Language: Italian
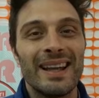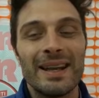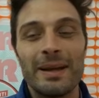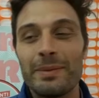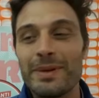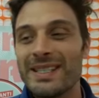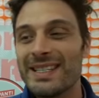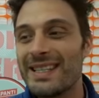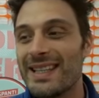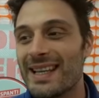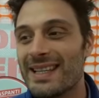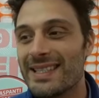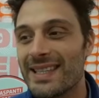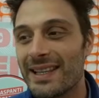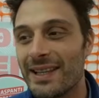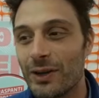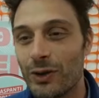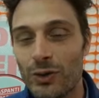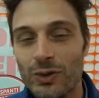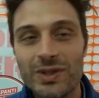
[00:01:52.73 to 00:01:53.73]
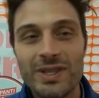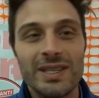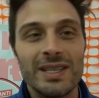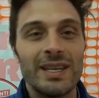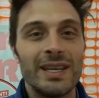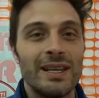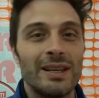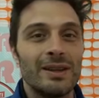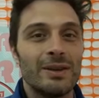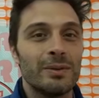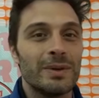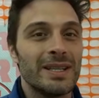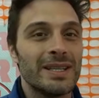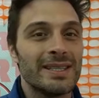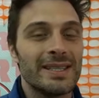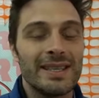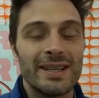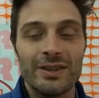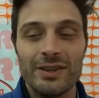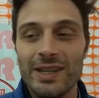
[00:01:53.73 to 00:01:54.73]
la presidenza del Consiglio,
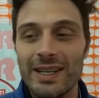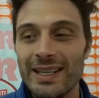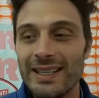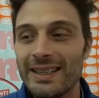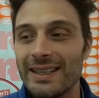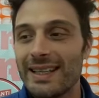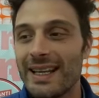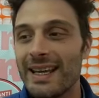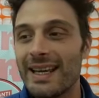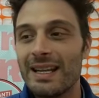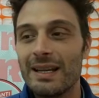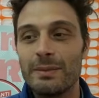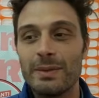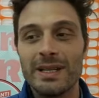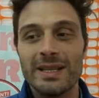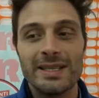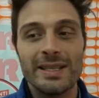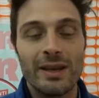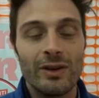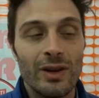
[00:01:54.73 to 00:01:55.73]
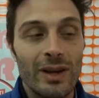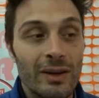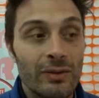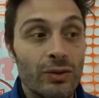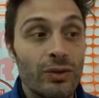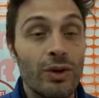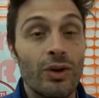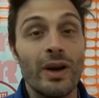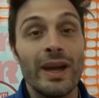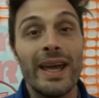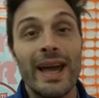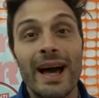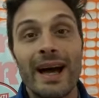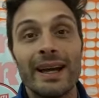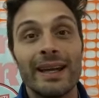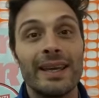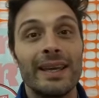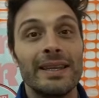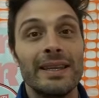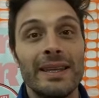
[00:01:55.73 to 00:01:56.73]
Ministero dell'Interno, Interni, Ministero del Lavoro e
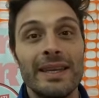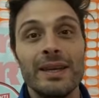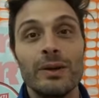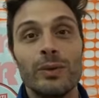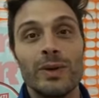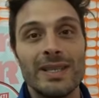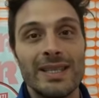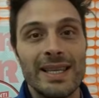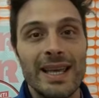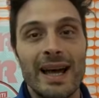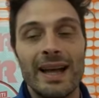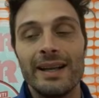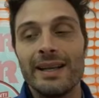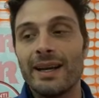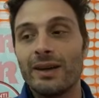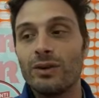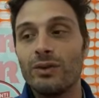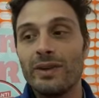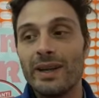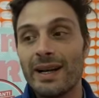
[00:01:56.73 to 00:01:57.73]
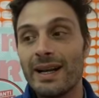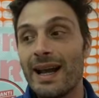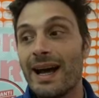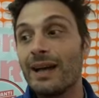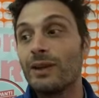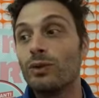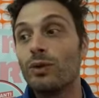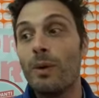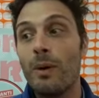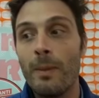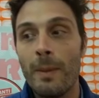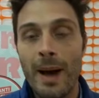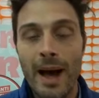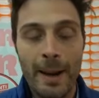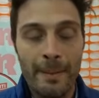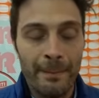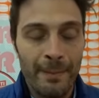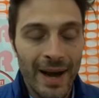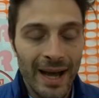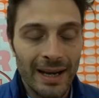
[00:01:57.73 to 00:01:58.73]
anche di chi in questi anni ha governato,
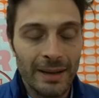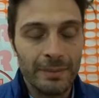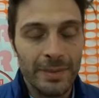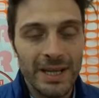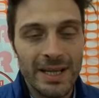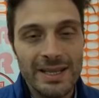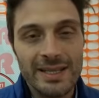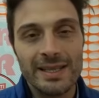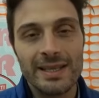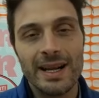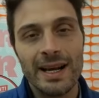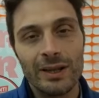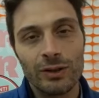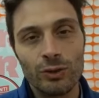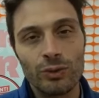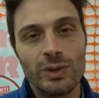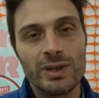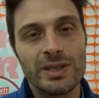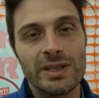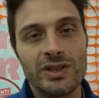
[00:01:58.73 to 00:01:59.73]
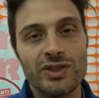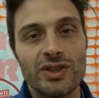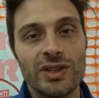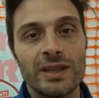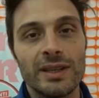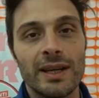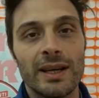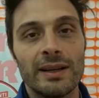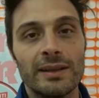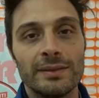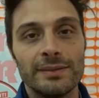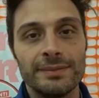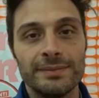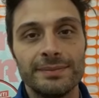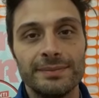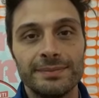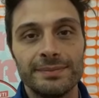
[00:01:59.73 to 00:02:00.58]
ha mal amministrato questa città.